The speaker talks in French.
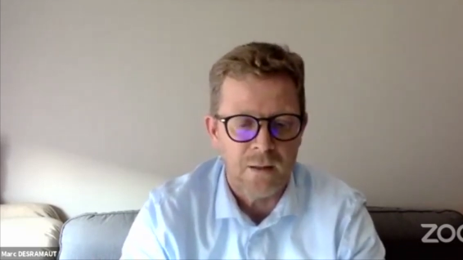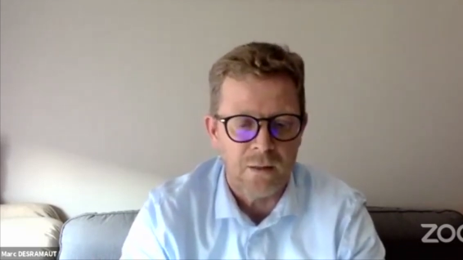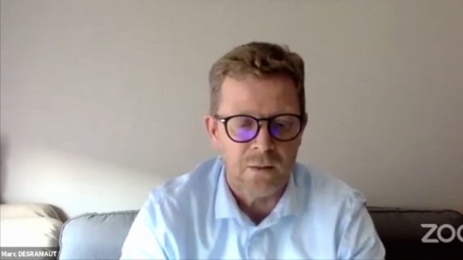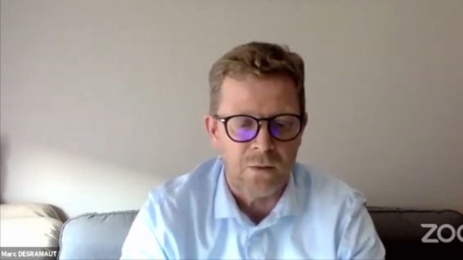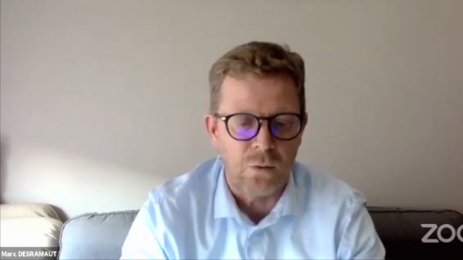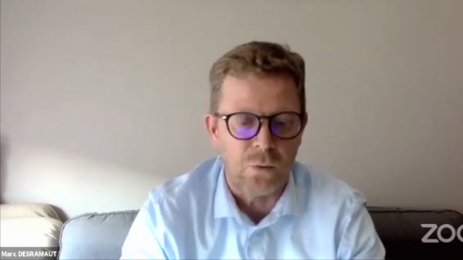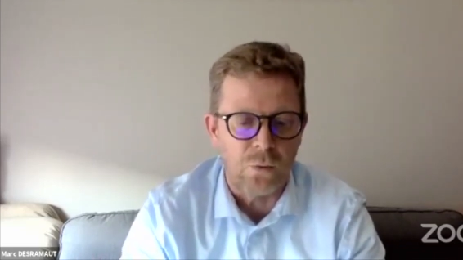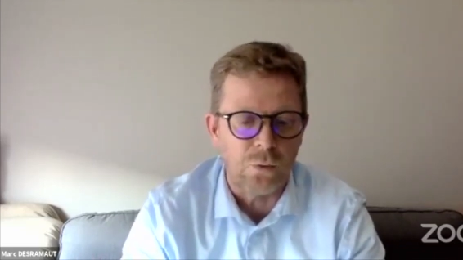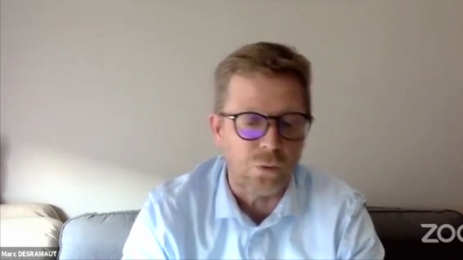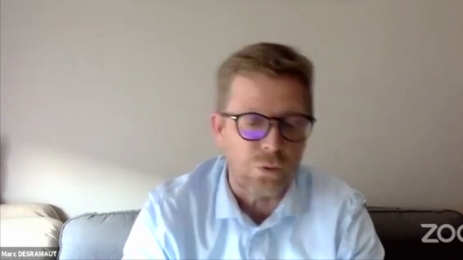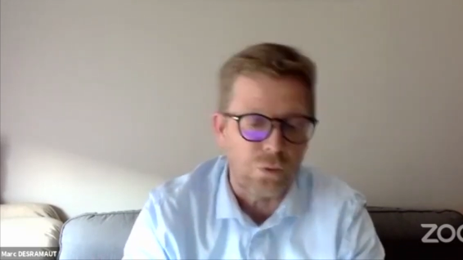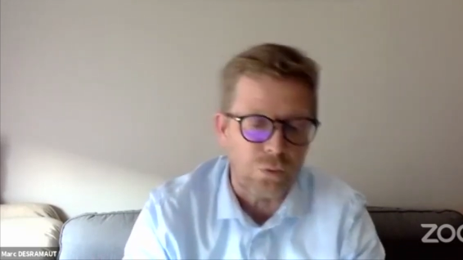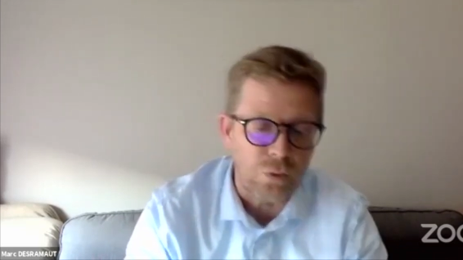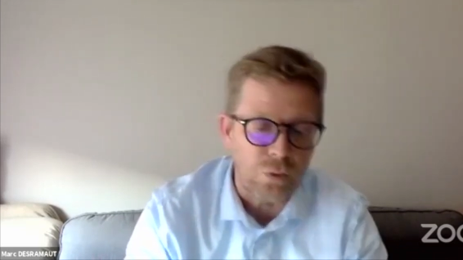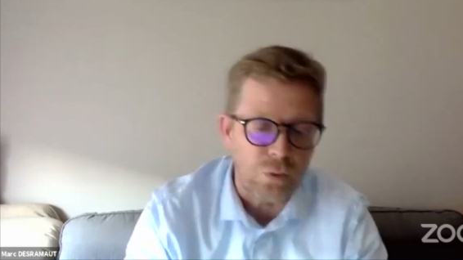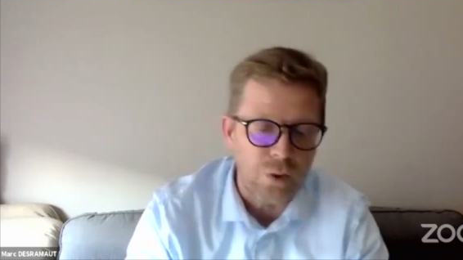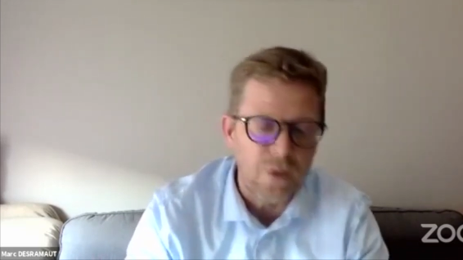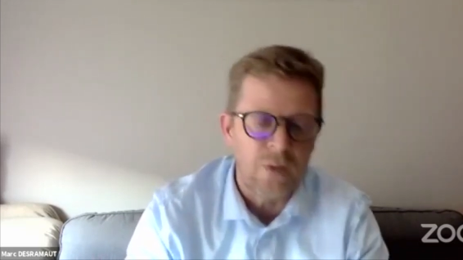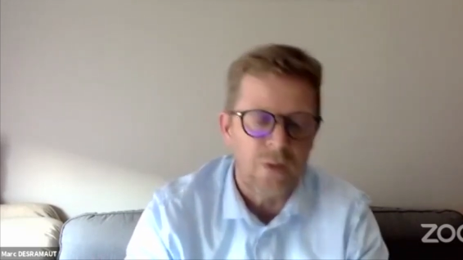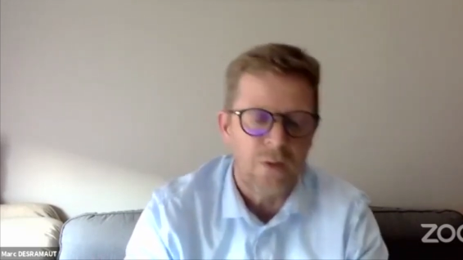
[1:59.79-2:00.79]
Donc, euh,
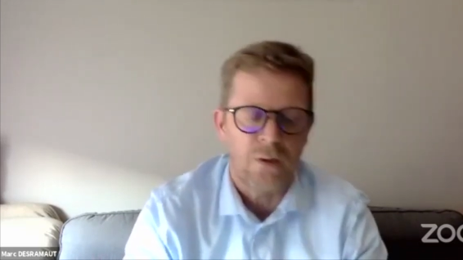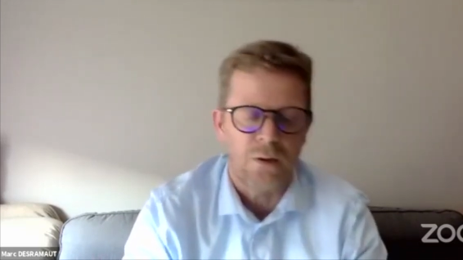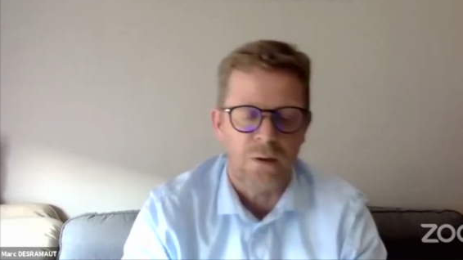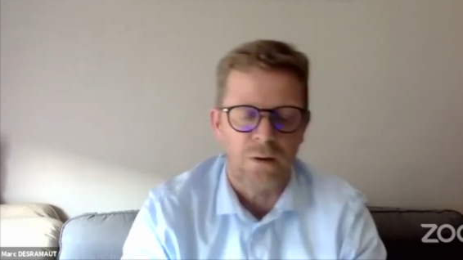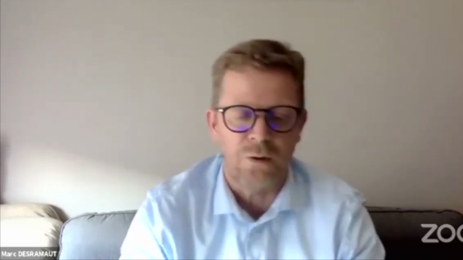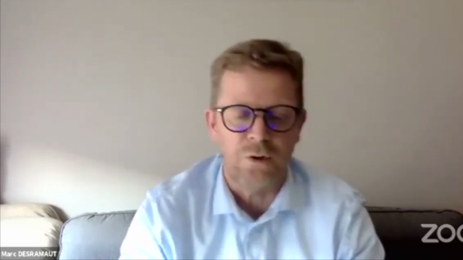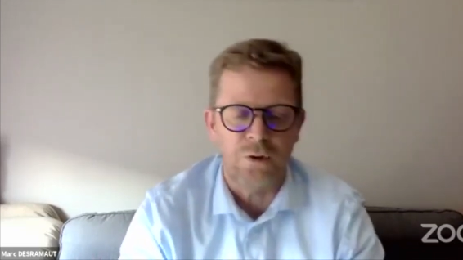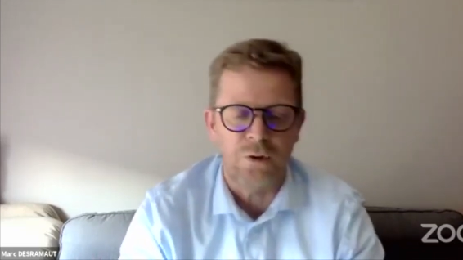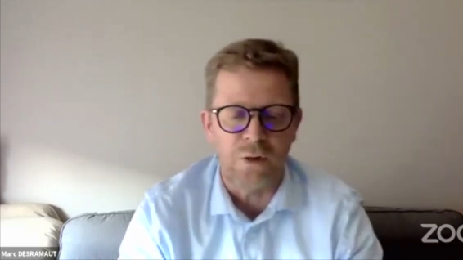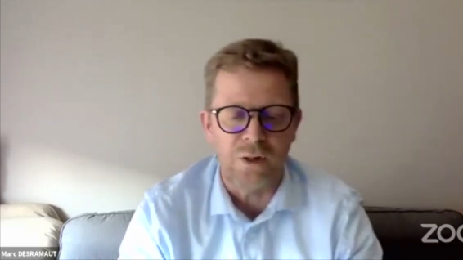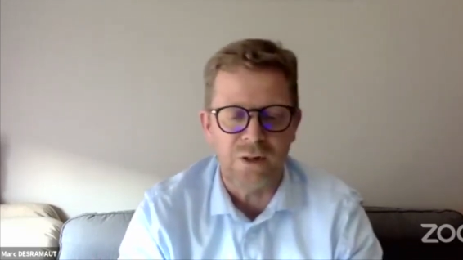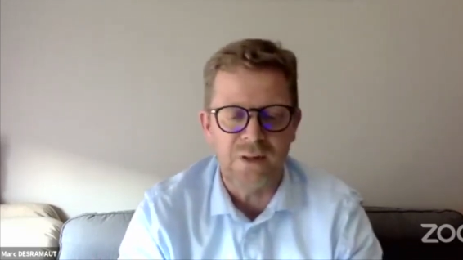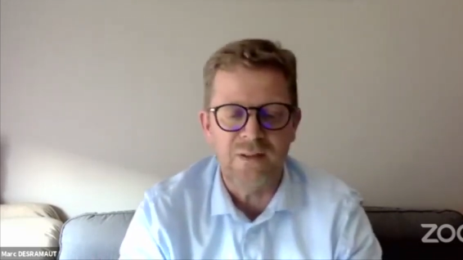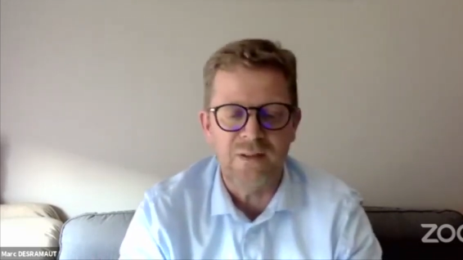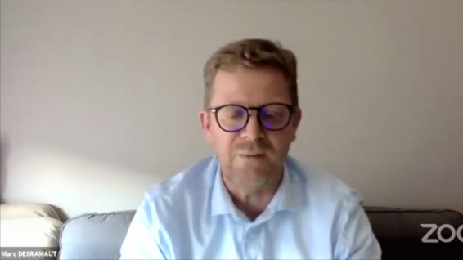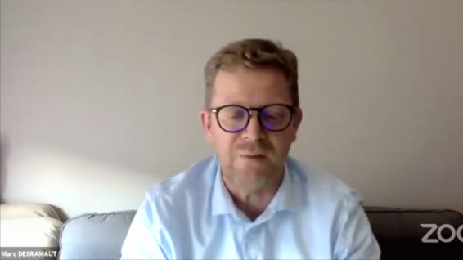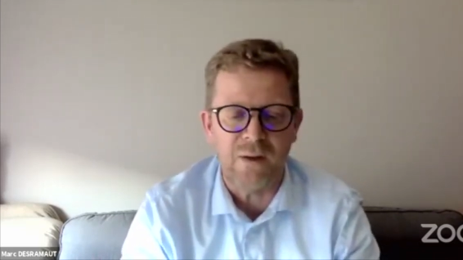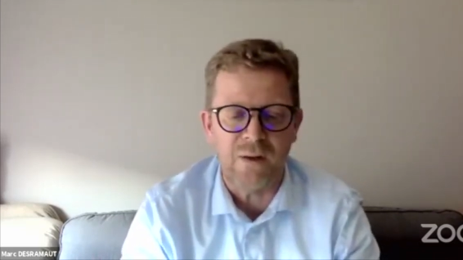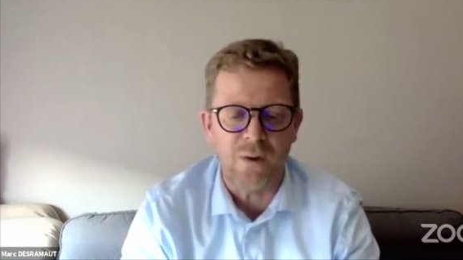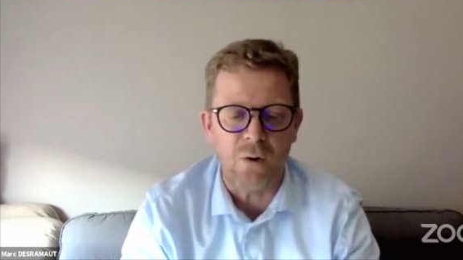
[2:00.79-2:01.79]
dans les
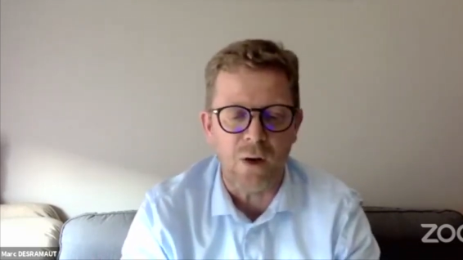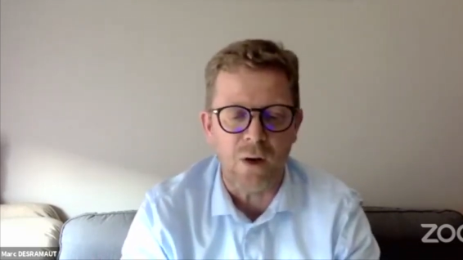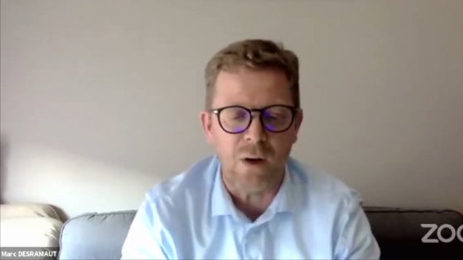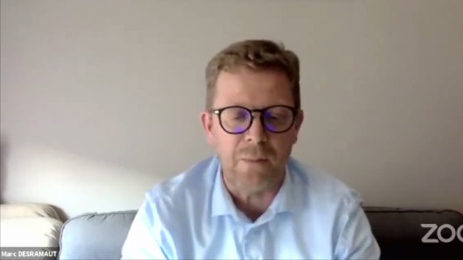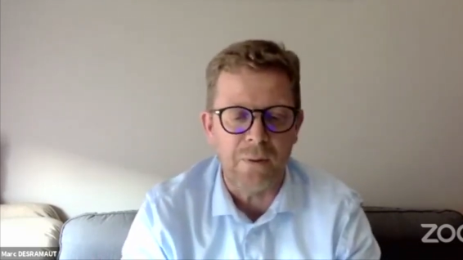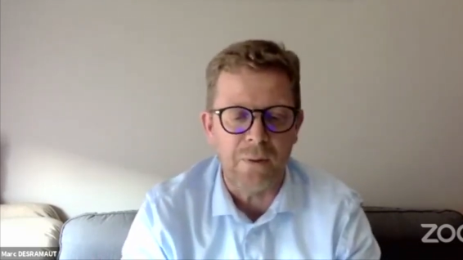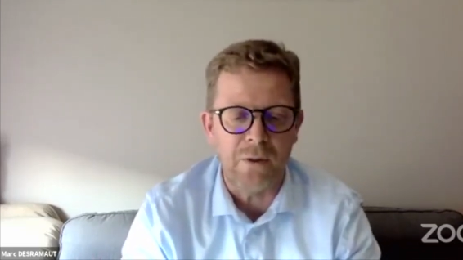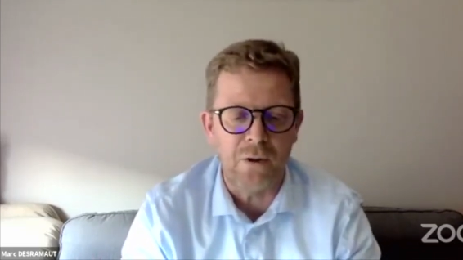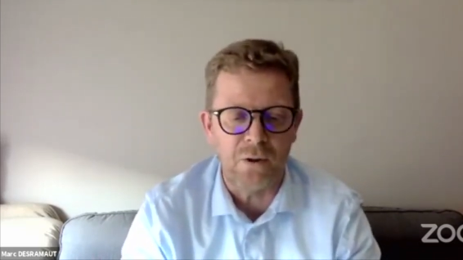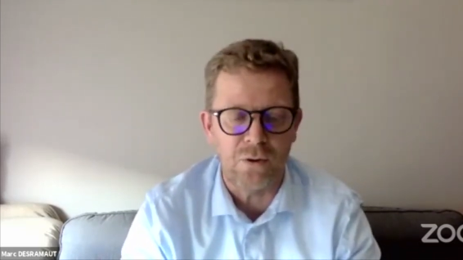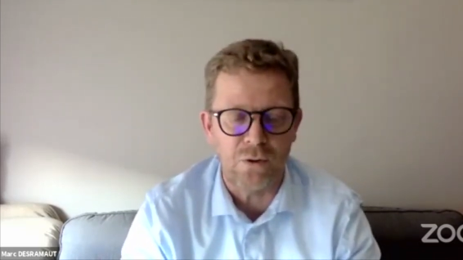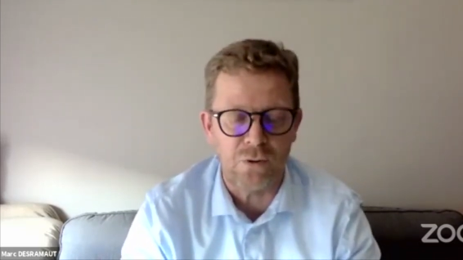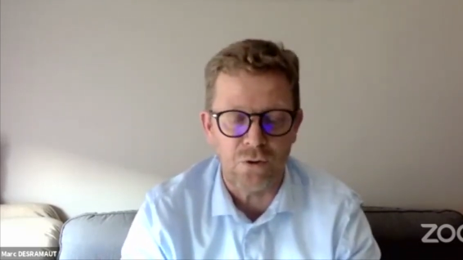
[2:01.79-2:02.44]
différents rapports,